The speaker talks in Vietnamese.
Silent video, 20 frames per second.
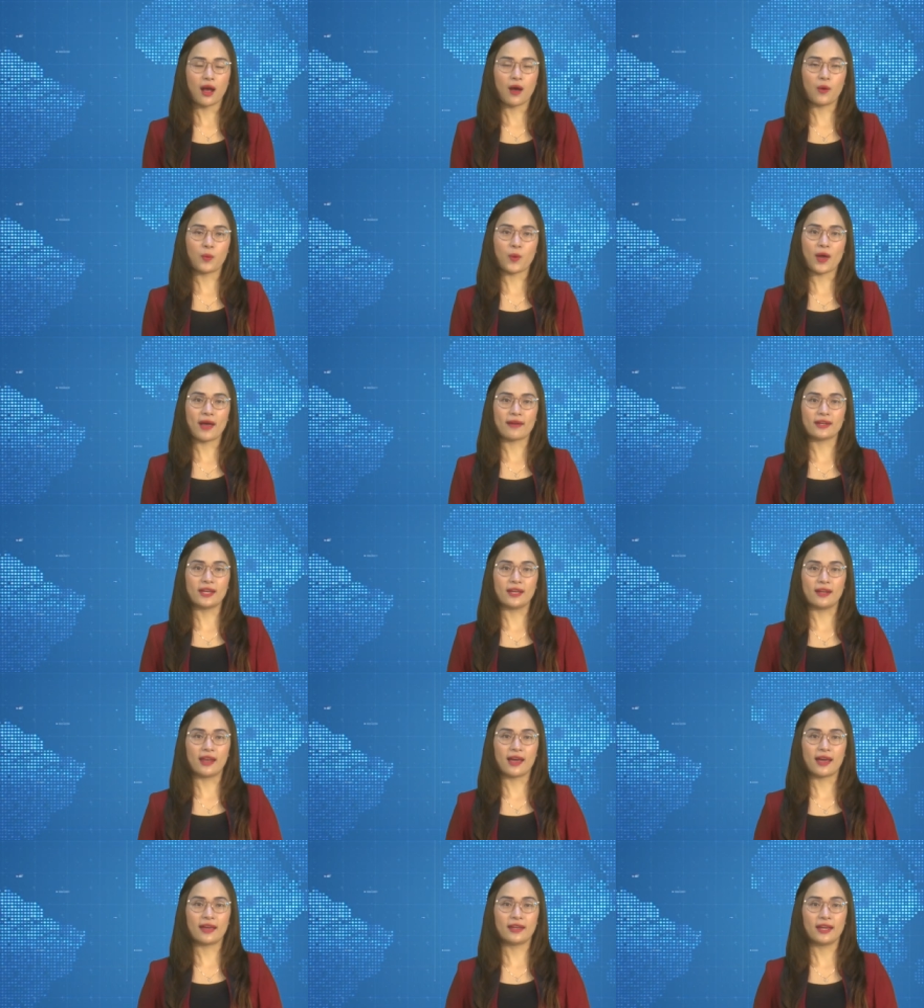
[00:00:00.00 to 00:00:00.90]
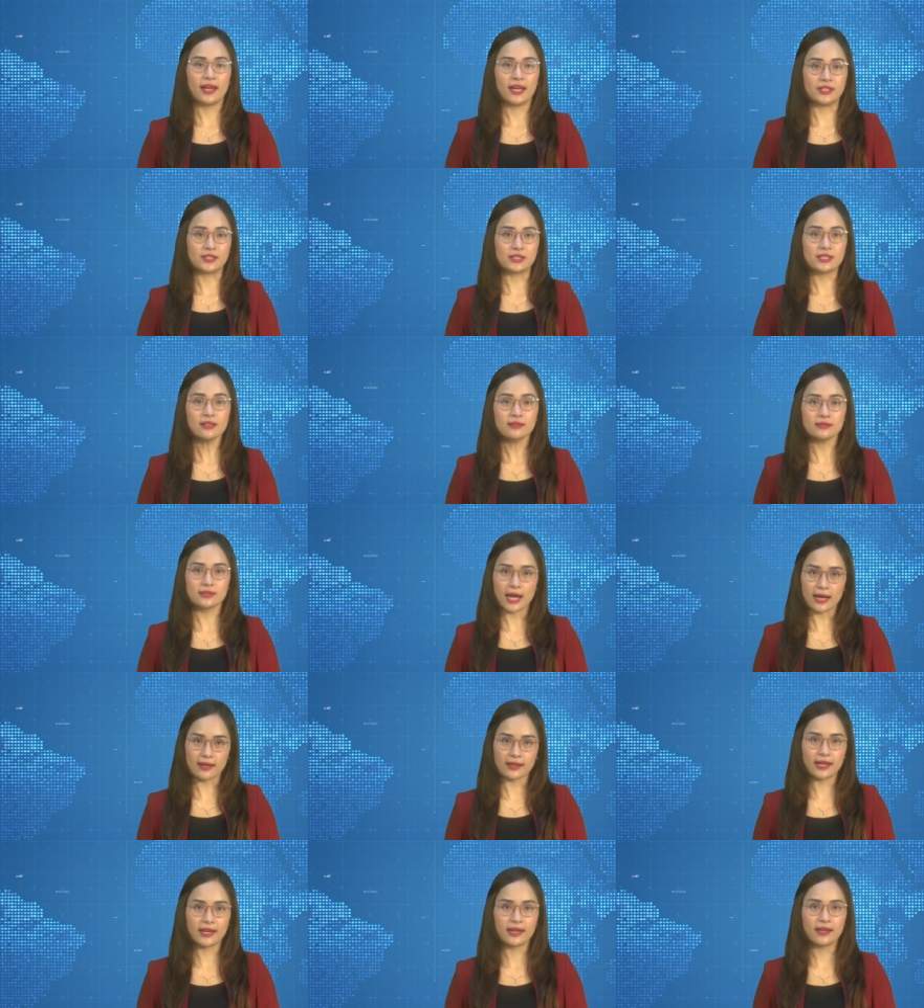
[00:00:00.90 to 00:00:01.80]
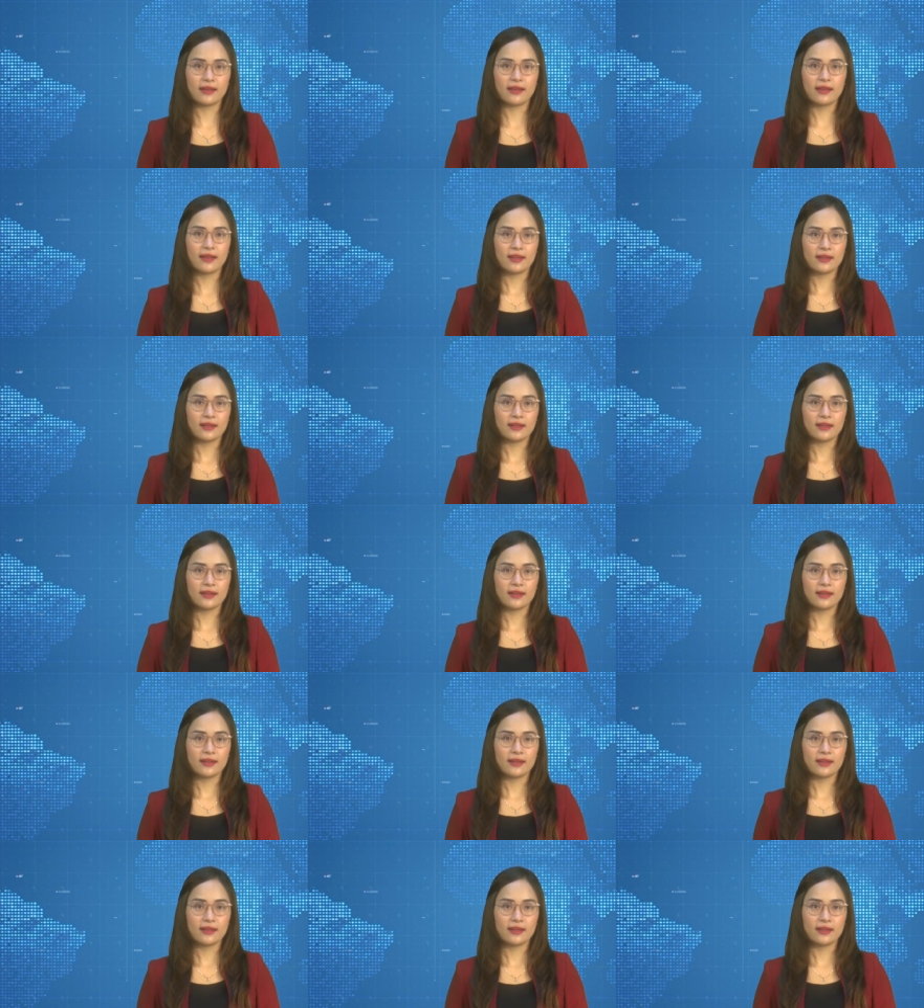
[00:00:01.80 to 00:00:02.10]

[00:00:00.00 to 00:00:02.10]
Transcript: hậu quả để lại hết sức nặng nề.